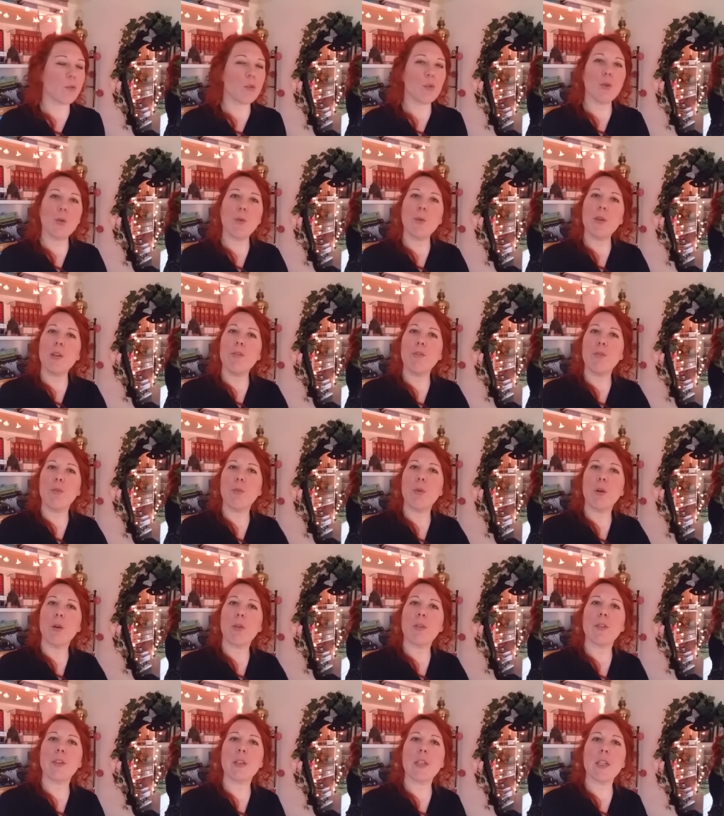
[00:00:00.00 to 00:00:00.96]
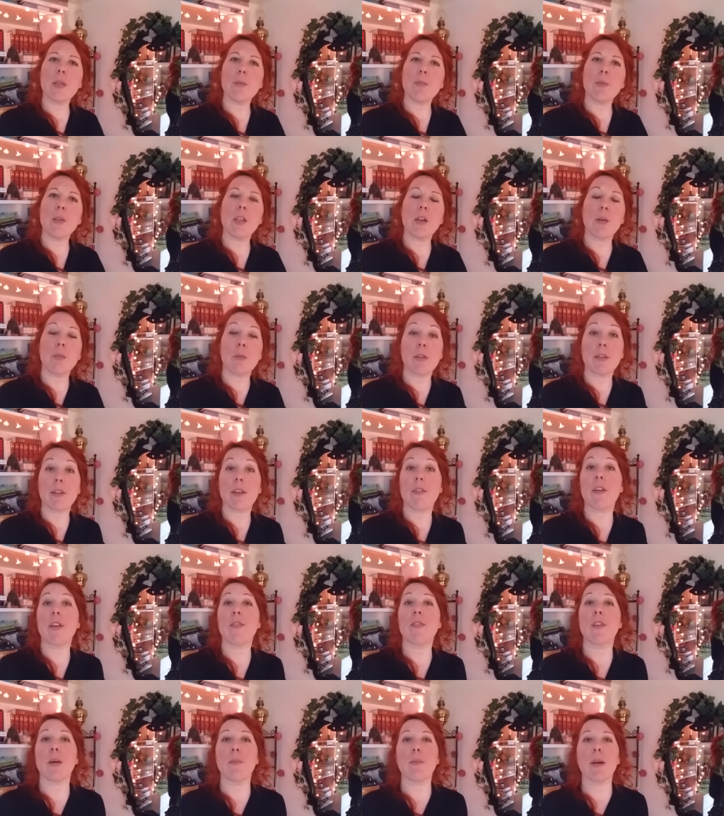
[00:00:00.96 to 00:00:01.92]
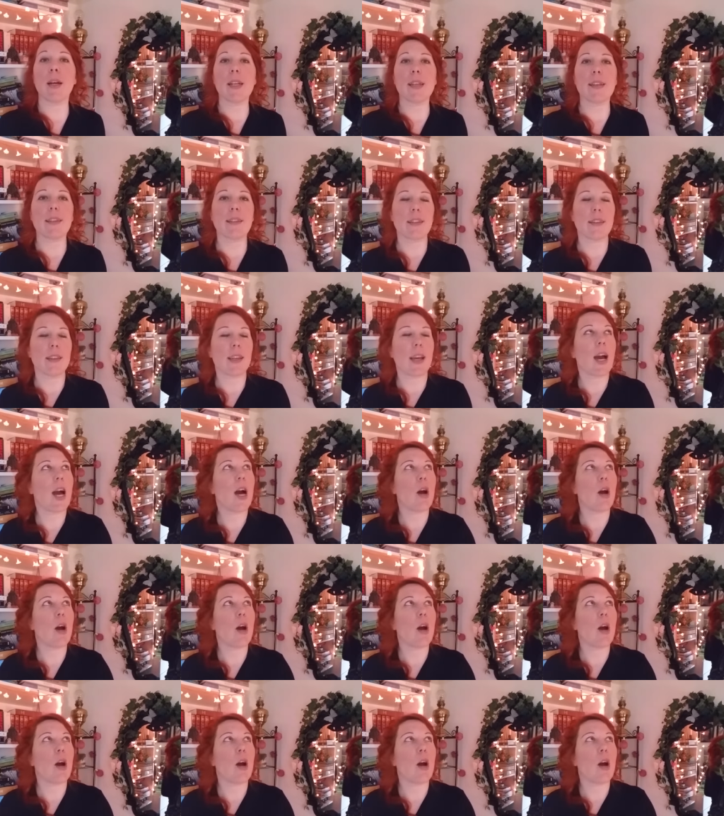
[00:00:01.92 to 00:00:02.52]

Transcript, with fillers: de où il faut planter, et puis comment ça va faire mal, etc.